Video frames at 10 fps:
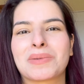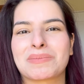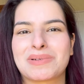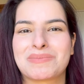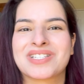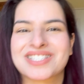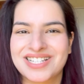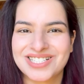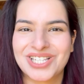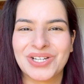के अपने
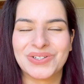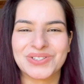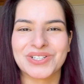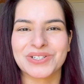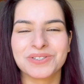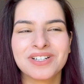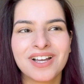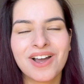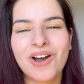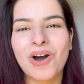बिस्तर से उठी हूँ
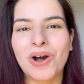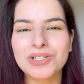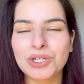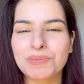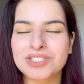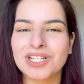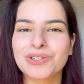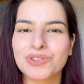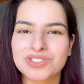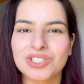और तो पिछले
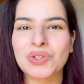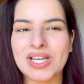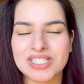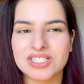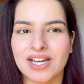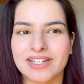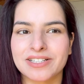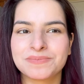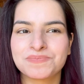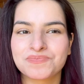कुछ दिन तो ऐसे जा रहे
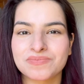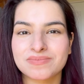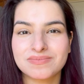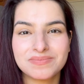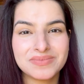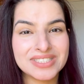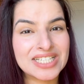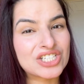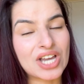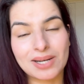हैं
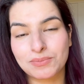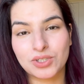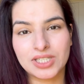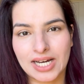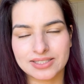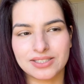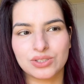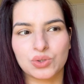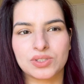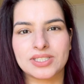कि शान पूरी रात नहीं
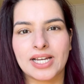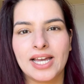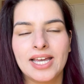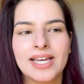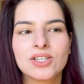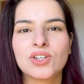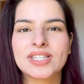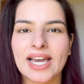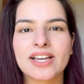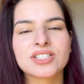सोती है क्योंकि
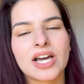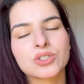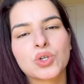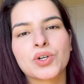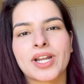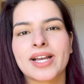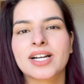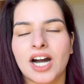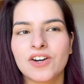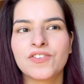क्या है शान को हो रहा है
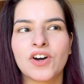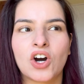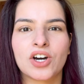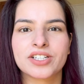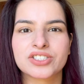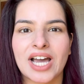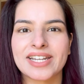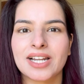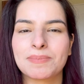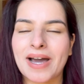कफ और
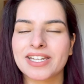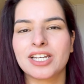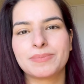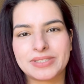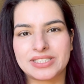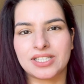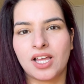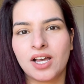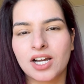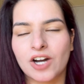शान ना पानी नहीं पीती
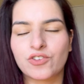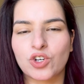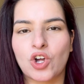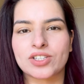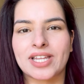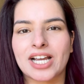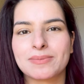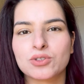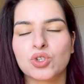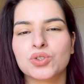कफ हो रहा होता है अगर
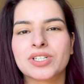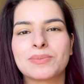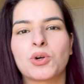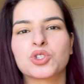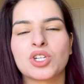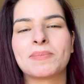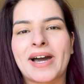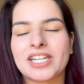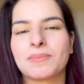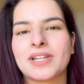मैं उसको उठ के बोलती हूँ ना
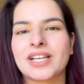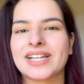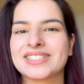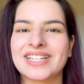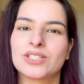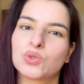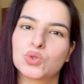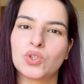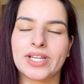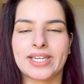पानी पी ले कहती नहीं दूध
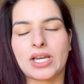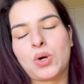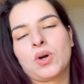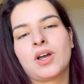लेके आओ